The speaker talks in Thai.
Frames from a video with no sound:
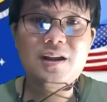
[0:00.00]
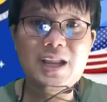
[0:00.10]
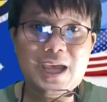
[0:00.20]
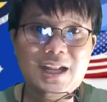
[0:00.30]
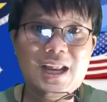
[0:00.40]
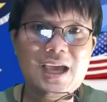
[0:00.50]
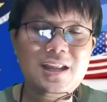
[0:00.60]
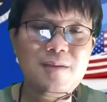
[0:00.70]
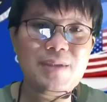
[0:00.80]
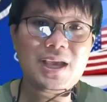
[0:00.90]
เหรียญอะไร
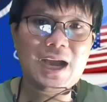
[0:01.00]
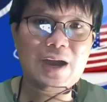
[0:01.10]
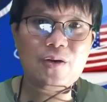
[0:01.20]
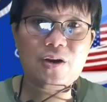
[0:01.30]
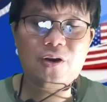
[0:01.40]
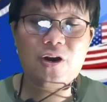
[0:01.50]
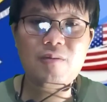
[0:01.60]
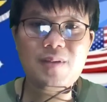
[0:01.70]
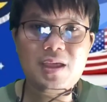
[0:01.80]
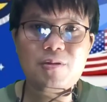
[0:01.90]
ที่มีข่าวกับ
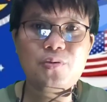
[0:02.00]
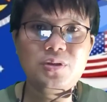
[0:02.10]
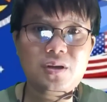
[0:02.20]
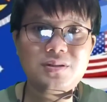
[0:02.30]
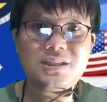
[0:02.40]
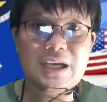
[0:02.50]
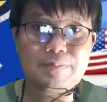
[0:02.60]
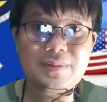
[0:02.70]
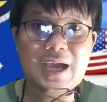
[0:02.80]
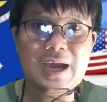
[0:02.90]
Coinbase คุณต้องจั
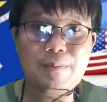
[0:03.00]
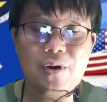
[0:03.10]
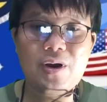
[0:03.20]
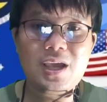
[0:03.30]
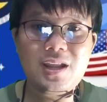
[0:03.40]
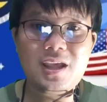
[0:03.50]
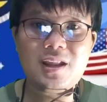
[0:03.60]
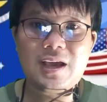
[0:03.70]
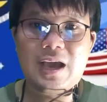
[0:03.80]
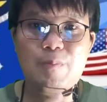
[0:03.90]
บตามองให้ดี
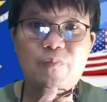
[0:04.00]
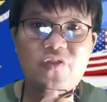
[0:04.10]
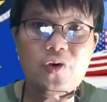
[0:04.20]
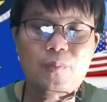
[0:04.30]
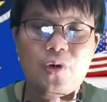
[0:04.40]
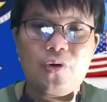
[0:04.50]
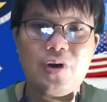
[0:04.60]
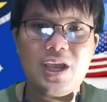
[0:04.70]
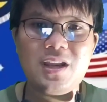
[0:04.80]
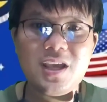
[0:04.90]
นะครับFOMO
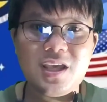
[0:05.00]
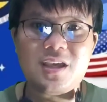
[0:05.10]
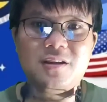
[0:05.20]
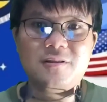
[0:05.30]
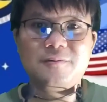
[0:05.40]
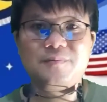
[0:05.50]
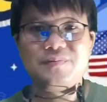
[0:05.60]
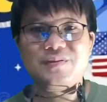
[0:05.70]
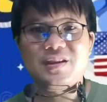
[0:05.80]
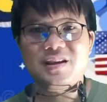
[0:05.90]
ให้ดี
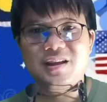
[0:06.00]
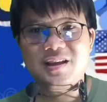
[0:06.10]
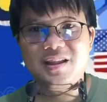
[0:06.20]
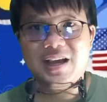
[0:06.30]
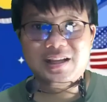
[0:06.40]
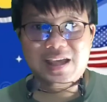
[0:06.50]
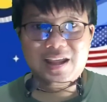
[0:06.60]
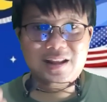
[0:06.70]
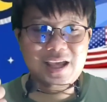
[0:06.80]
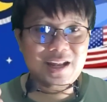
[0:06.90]
อย่าง
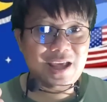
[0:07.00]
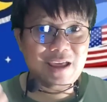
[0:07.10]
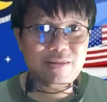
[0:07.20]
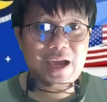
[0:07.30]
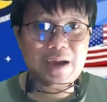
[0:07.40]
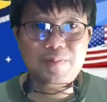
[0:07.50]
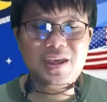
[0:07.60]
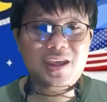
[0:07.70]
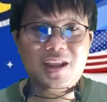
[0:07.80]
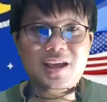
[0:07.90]
เหรียญ XRP
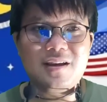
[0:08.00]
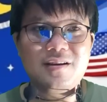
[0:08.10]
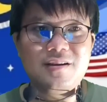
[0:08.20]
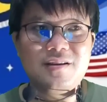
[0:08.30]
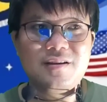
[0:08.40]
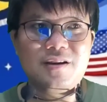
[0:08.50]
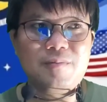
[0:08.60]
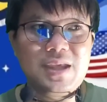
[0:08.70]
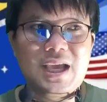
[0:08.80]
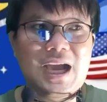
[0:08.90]
เนี่ยก็
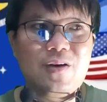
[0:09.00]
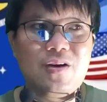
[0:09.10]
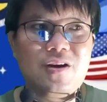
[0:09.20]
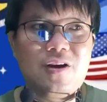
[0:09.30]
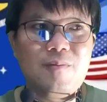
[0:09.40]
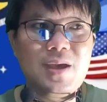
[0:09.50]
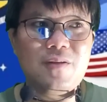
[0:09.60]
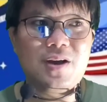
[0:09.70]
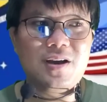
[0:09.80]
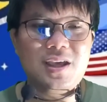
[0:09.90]
มีข่าวกับ
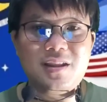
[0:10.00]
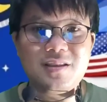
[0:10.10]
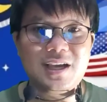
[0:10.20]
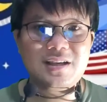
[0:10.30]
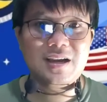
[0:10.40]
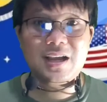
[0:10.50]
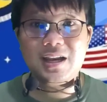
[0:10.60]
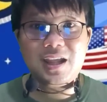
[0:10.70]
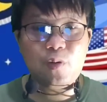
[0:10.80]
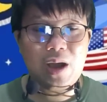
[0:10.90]
Coinbase ว่าเฮ้ยถ้าเกิดค
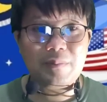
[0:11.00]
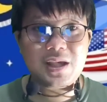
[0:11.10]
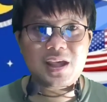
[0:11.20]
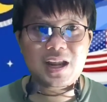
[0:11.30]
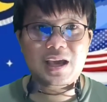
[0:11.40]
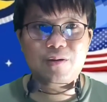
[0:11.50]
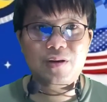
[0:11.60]
ดีความเคลียร์